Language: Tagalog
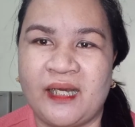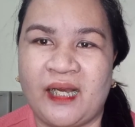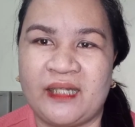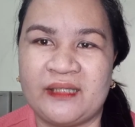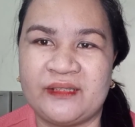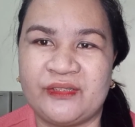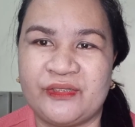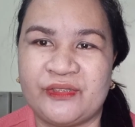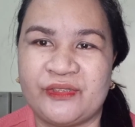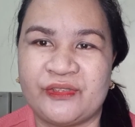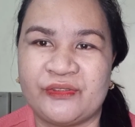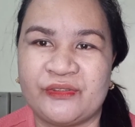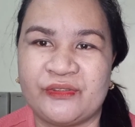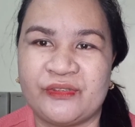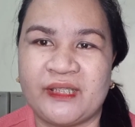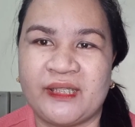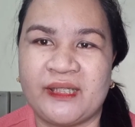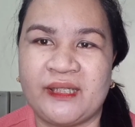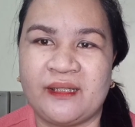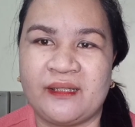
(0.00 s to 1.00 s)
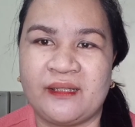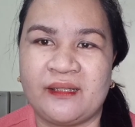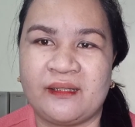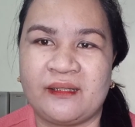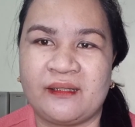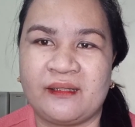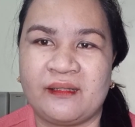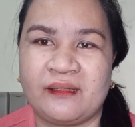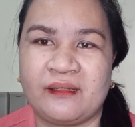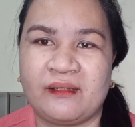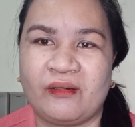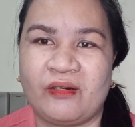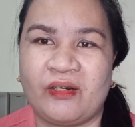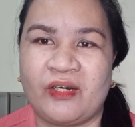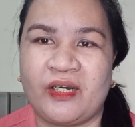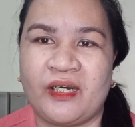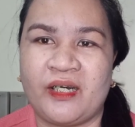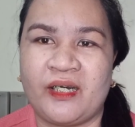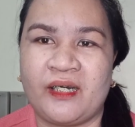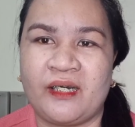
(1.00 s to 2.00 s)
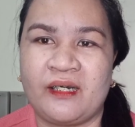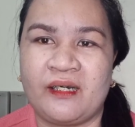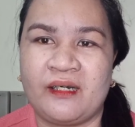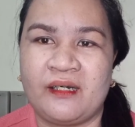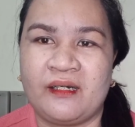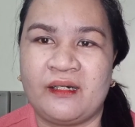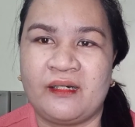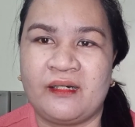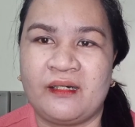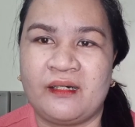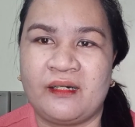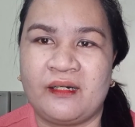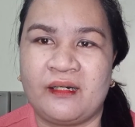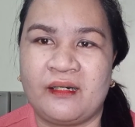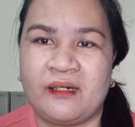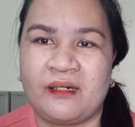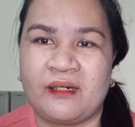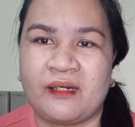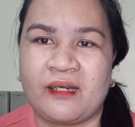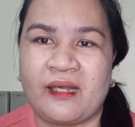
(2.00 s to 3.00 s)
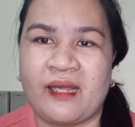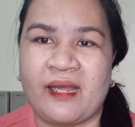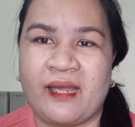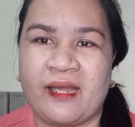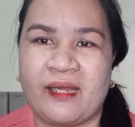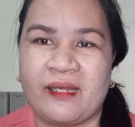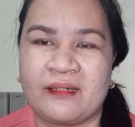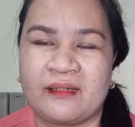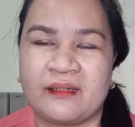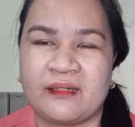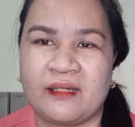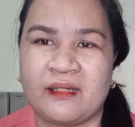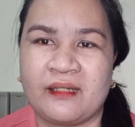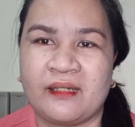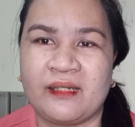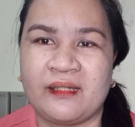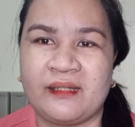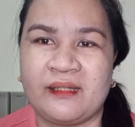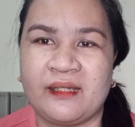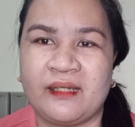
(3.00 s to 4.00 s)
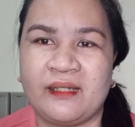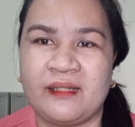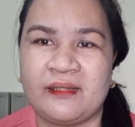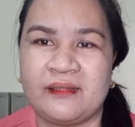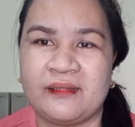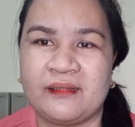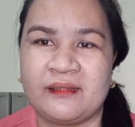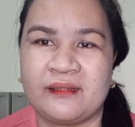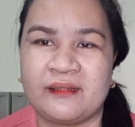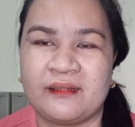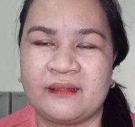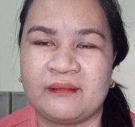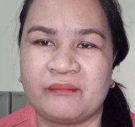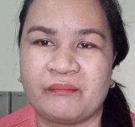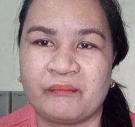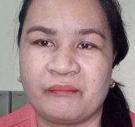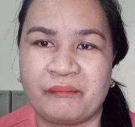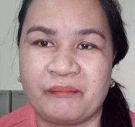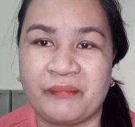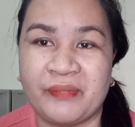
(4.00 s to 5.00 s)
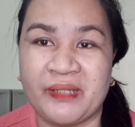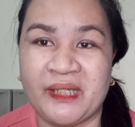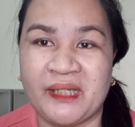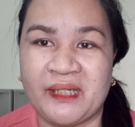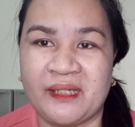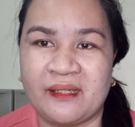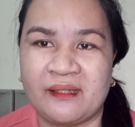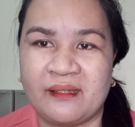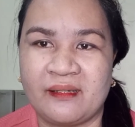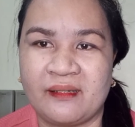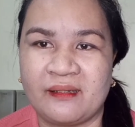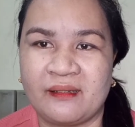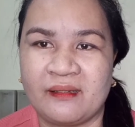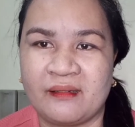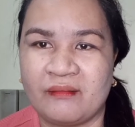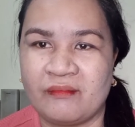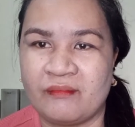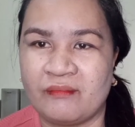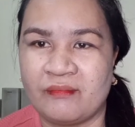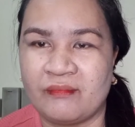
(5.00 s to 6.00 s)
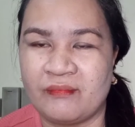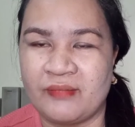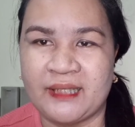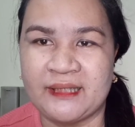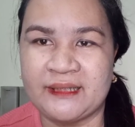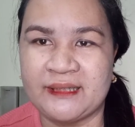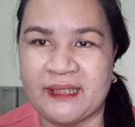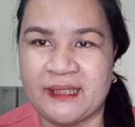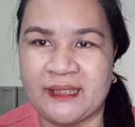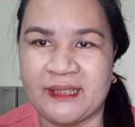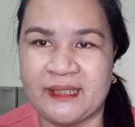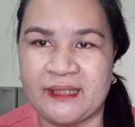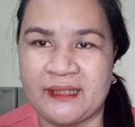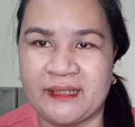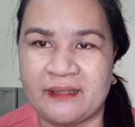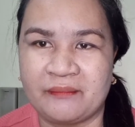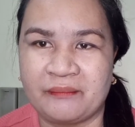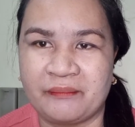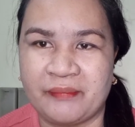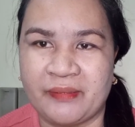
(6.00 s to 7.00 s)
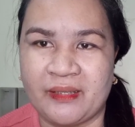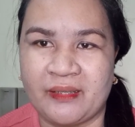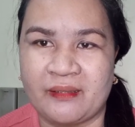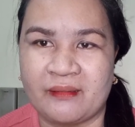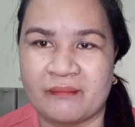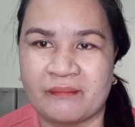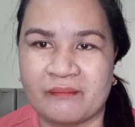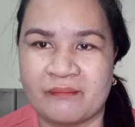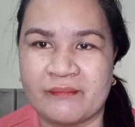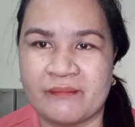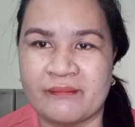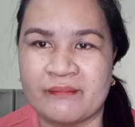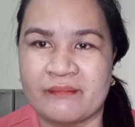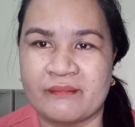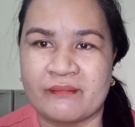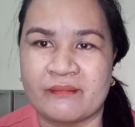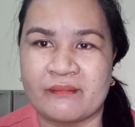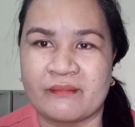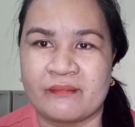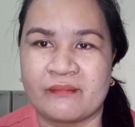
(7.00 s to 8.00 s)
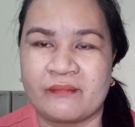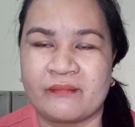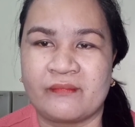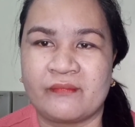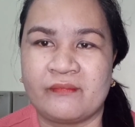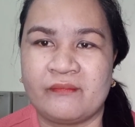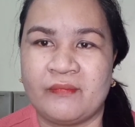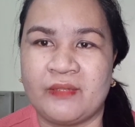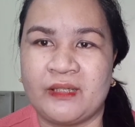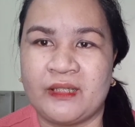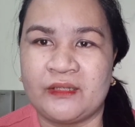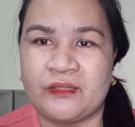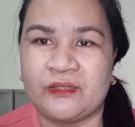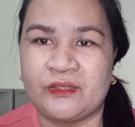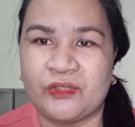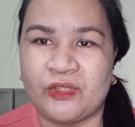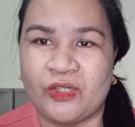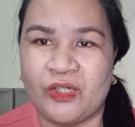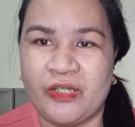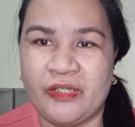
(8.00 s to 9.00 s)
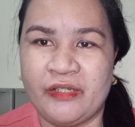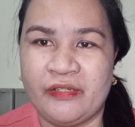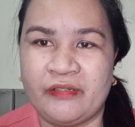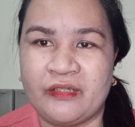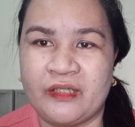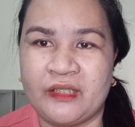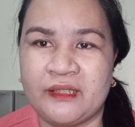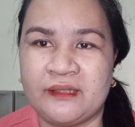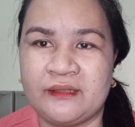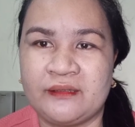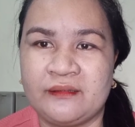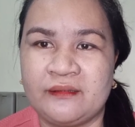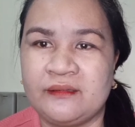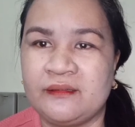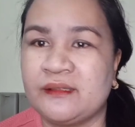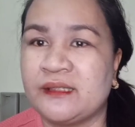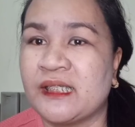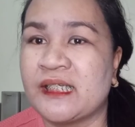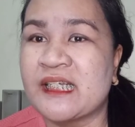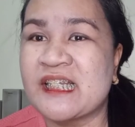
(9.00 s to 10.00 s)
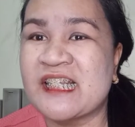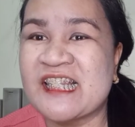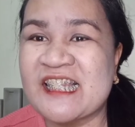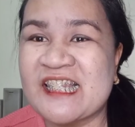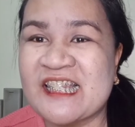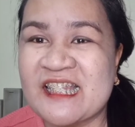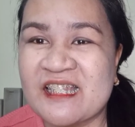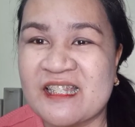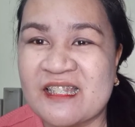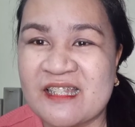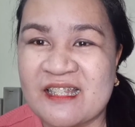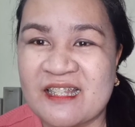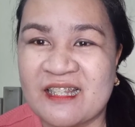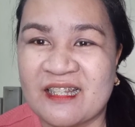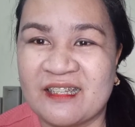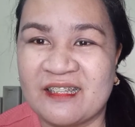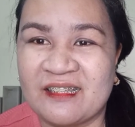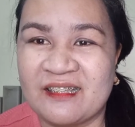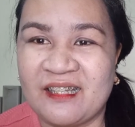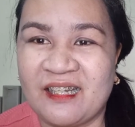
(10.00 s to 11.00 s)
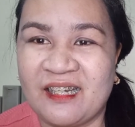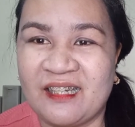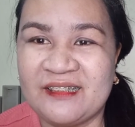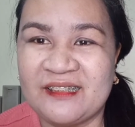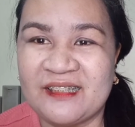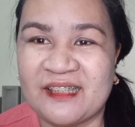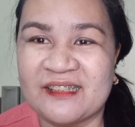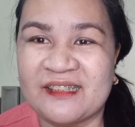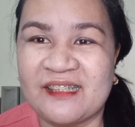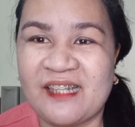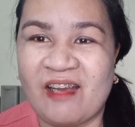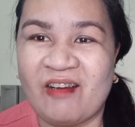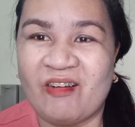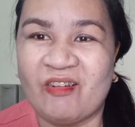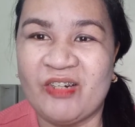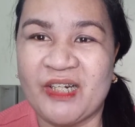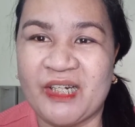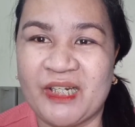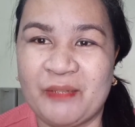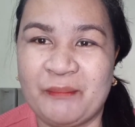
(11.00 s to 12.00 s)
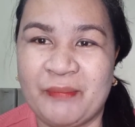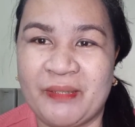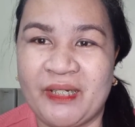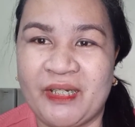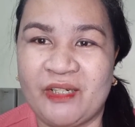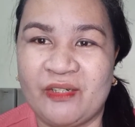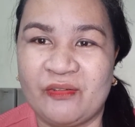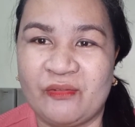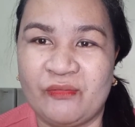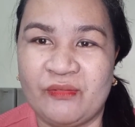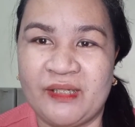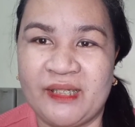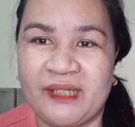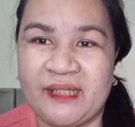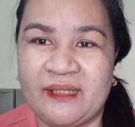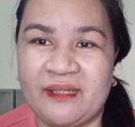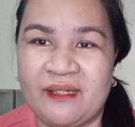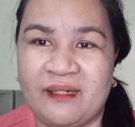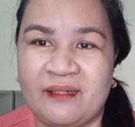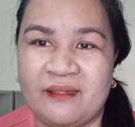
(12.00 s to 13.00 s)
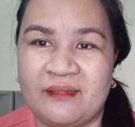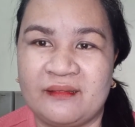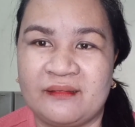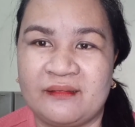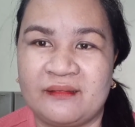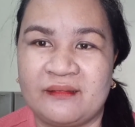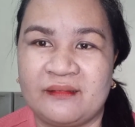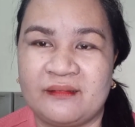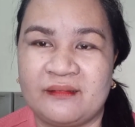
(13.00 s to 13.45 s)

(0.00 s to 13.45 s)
additional or hidden P. Wala silang hidden P. So, ayun. Na-adjust na ako. Nag-iba na yung kulay ng